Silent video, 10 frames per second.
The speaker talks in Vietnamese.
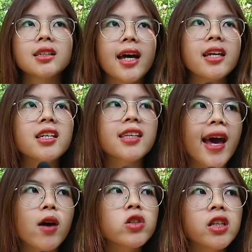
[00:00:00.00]
Tại vì
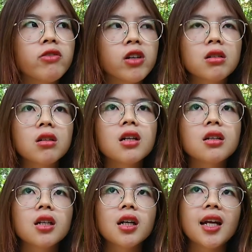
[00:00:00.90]
nhà của chị Phượng á,
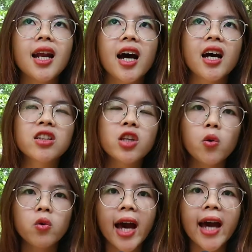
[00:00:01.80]
là
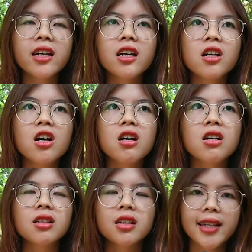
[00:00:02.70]
nhiều cái
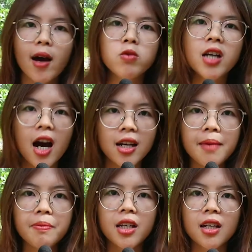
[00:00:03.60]
nó cồng kềnh lắm,